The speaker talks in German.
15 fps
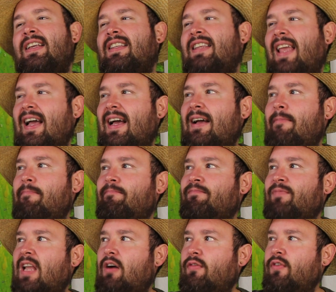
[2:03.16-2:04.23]
der,
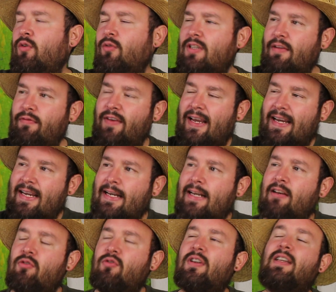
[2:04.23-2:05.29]
aufgrund der
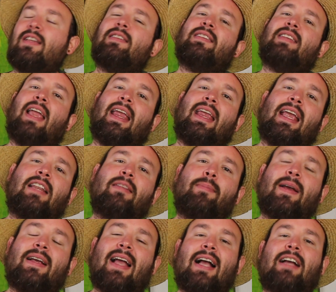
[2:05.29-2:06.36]
Veredelung ist der
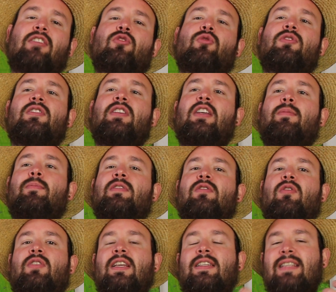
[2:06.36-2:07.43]
Erdbeerkaktus nicht
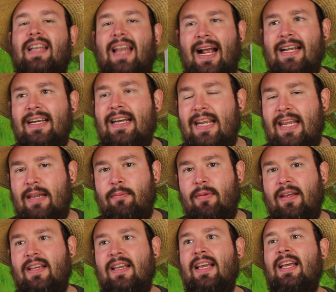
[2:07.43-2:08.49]
besonders
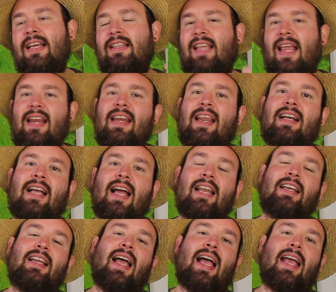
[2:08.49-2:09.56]
langlebig, denn er
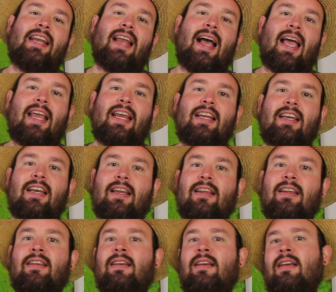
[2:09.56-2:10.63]
kann keine
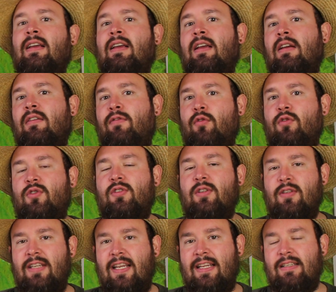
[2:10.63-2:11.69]
eigene
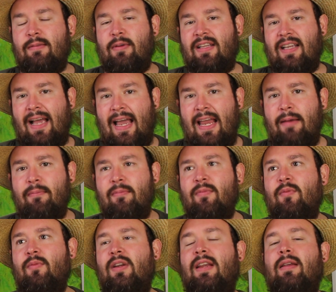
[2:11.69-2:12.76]
Photosynthese
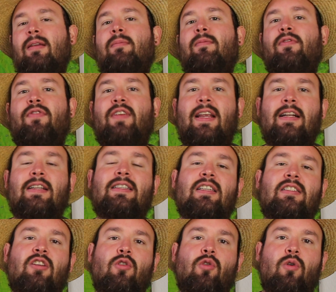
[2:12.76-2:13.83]
betreiben, ihm fehlt
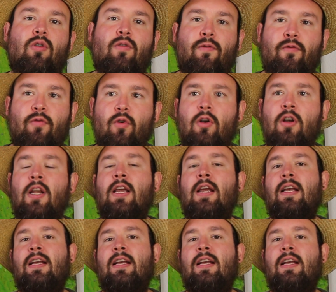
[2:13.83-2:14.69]
das Chlorophyll,